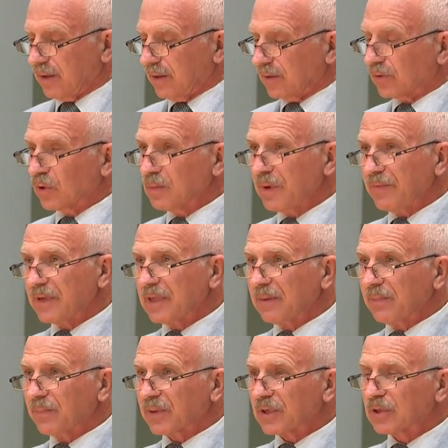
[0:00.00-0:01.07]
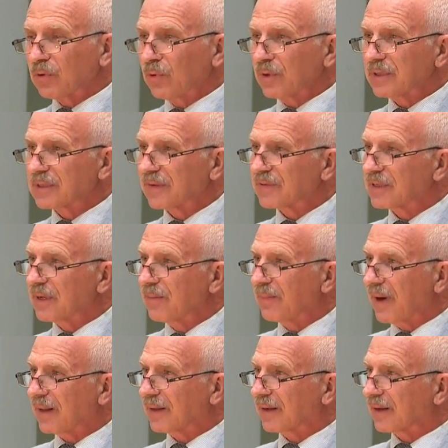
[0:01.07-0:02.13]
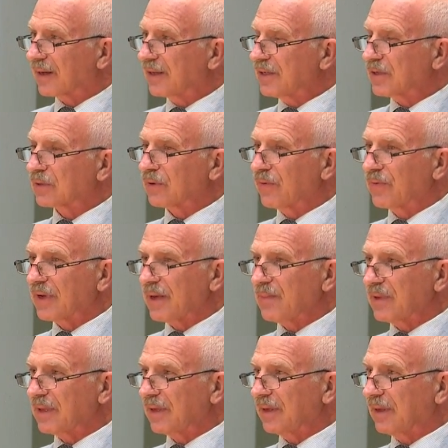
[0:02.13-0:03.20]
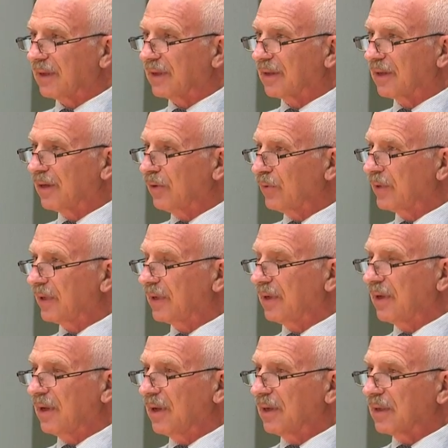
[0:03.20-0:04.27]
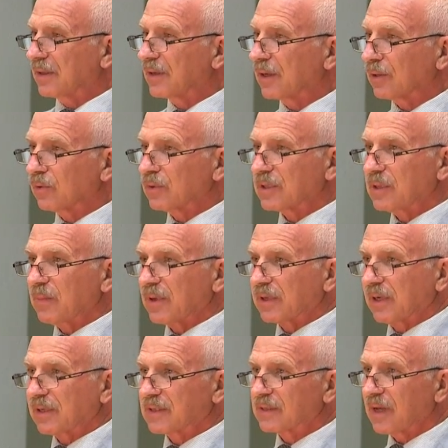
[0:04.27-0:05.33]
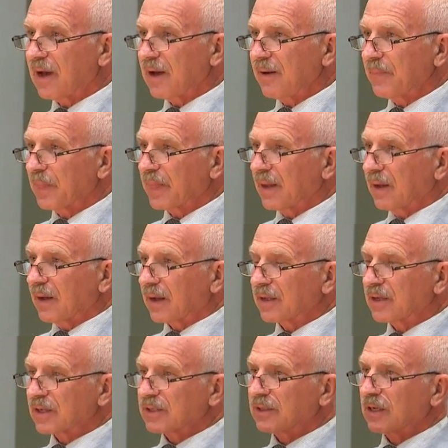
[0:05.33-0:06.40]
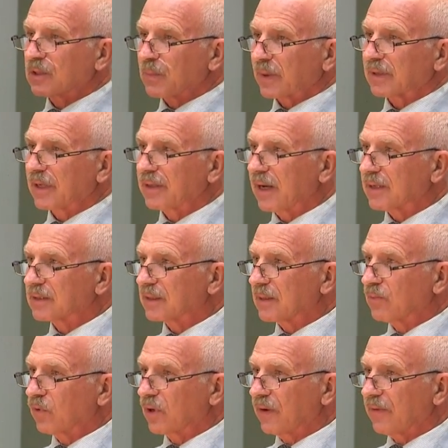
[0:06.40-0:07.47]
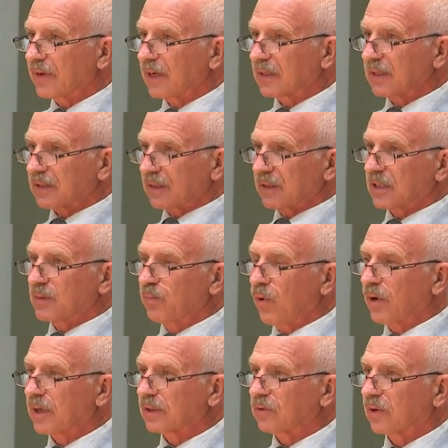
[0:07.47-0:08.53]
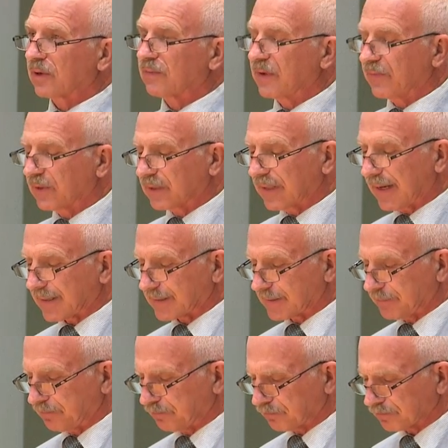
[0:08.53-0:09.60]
Но мы видим, проходит совсем малое количество времени, и люди делают себе тельца, они начинают поклоняться ему, говорят, это наш Бог, который вывел нас –